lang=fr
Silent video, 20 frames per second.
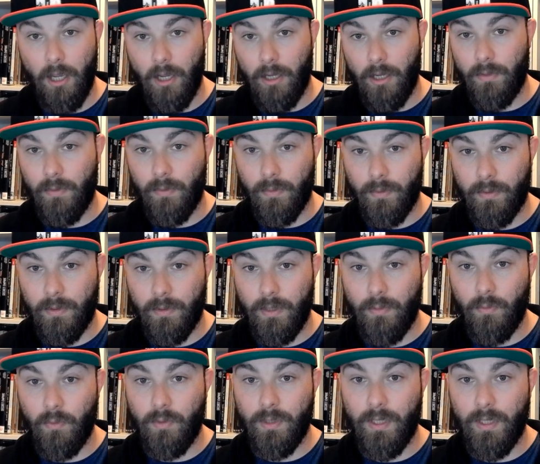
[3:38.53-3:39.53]
Donc
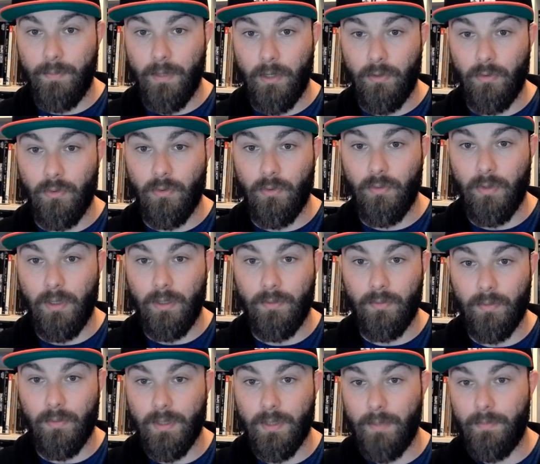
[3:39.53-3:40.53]
démon ça parle de quoi Donc
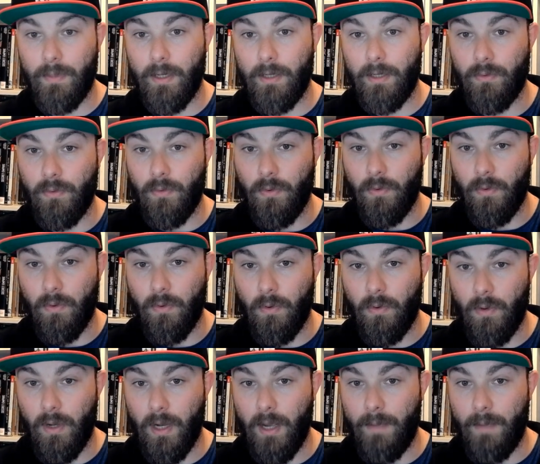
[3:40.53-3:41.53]
ça parle de
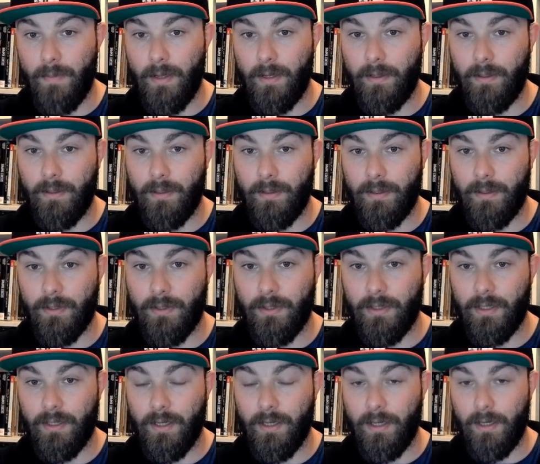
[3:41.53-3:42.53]
l'âme qui
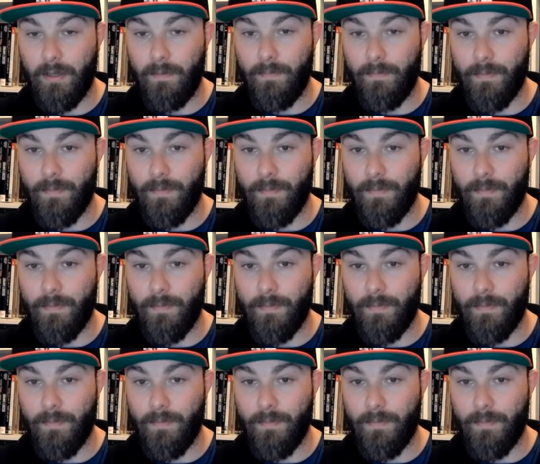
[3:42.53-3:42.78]
est là,